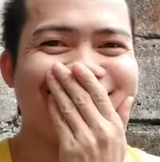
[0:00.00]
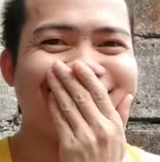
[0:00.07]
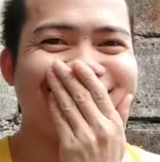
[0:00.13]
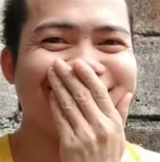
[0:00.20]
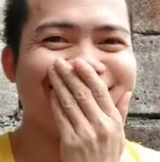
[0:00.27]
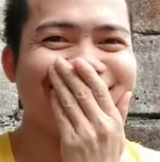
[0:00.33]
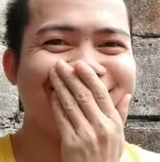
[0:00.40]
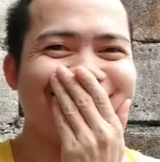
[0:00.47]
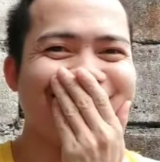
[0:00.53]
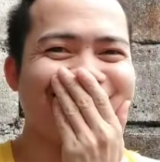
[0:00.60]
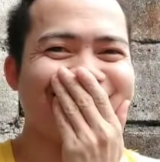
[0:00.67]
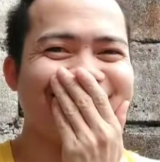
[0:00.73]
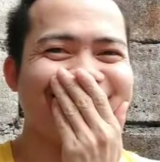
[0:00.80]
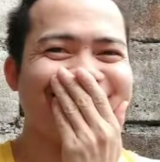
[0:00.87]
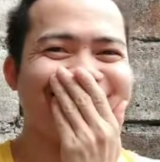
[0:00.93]
Nakakakala
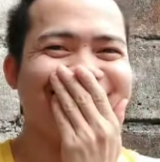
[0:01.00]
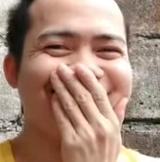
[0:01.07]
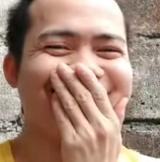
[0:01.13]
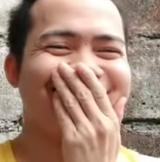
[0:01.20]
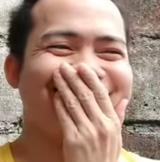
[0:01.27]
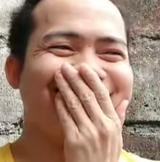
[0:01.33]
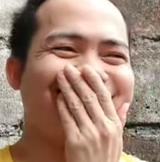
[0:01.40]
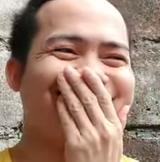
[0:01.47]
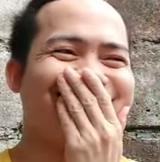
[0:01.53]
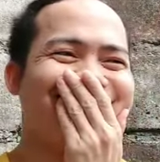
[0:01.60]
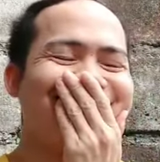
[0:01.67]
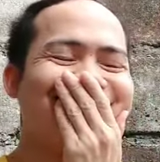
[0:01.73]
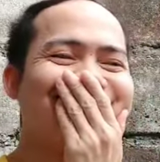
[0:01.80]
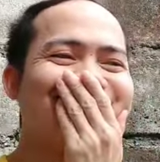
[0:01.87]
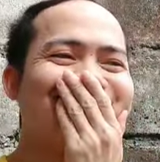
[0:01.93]
pala ito.
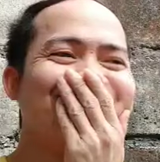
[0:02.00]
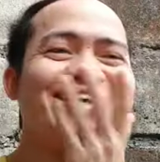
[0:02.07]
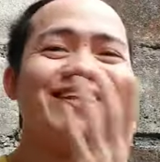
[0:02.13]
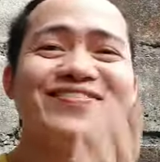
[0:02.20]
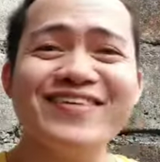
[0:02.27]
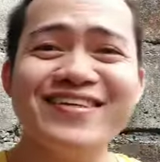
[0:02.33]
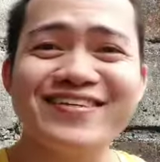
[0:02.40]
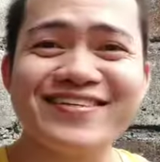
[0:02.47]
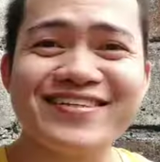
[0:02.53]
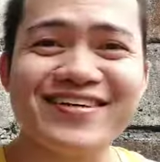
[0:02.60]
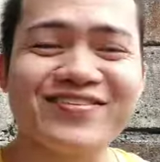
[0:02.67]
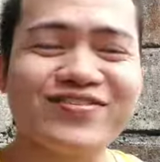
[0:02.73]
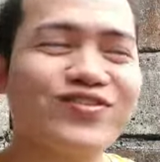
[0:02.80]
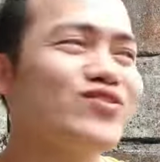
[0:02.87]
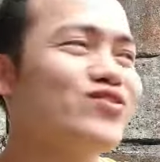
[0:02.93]
Ano ba yung
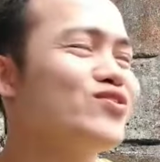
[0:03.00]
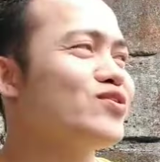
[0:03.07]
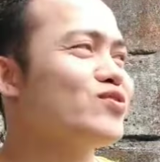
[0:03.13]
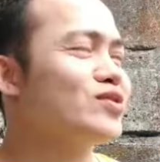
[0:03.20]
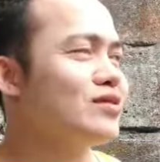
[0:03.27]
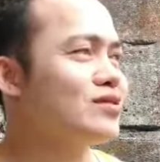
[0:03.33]
start nun?